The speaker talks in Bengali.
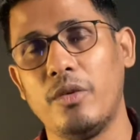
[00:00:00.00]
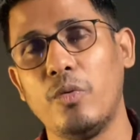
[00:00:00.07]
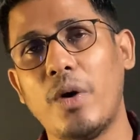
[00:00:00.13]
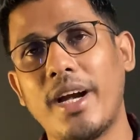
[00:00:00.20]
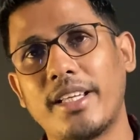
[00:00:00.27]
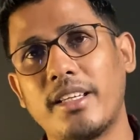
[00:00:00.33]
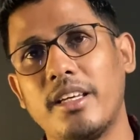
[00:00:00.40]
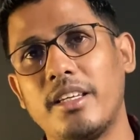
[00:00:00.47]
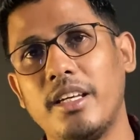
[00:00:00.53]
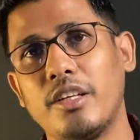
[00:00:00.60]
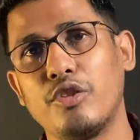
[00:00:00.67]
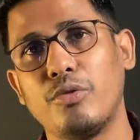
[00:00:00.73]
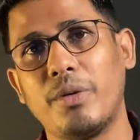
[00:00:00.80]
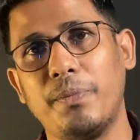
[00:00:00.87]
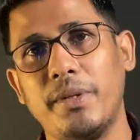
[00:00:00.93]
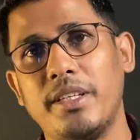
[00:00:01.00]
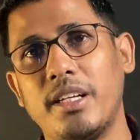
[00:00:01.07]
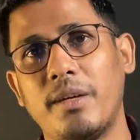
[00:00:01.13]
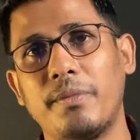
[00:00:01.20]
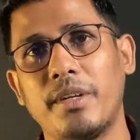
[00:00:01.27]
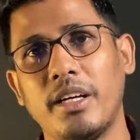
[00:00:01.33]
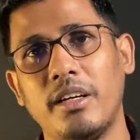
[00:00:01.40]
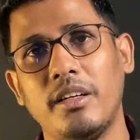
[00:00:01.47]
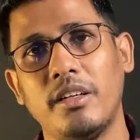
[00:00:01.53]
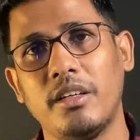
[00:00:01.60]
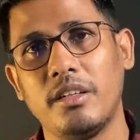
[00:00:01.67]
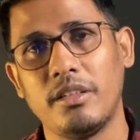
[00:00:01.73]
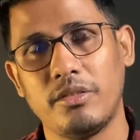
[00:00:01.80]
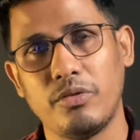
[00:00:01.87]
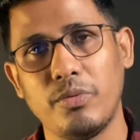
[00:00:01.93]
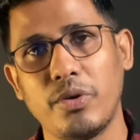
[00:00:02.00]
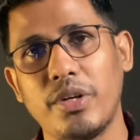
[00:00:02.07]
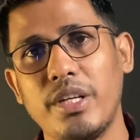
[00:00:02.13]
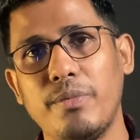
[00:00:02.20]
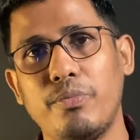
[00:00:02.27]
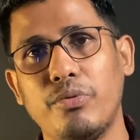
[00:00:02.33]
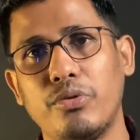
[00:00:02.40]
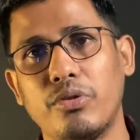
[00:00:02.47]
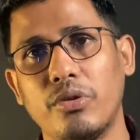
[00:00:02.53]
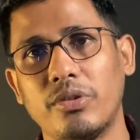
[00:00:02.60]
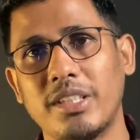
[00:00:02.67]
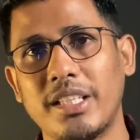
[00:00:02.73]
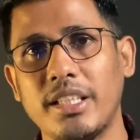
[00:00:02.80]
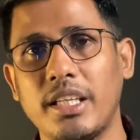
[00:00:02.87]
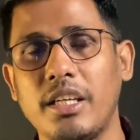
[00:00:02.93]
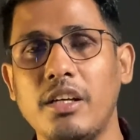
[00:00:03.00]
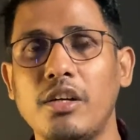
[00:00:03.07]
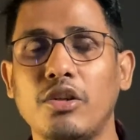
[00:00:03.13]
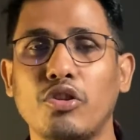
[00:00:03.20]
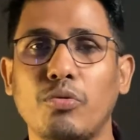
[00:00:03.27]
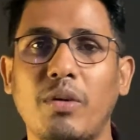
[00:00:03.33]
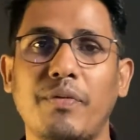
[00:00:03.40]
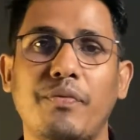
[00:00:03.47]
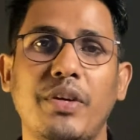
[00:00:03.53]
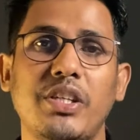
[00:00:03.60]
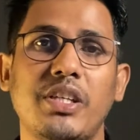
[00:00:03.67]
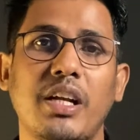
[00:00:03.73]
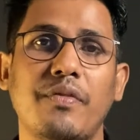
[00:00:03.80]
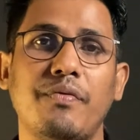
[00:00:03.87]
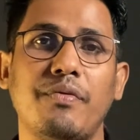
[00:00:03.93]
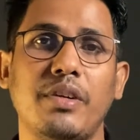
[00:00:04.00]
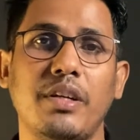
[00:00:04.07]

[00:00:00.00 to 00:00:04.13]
ওয়ার্কে গিয়ে তোমার পেজের নামটা তুমি ওখানে ইনপুট করো তাতে কি তোমার পেজ যারা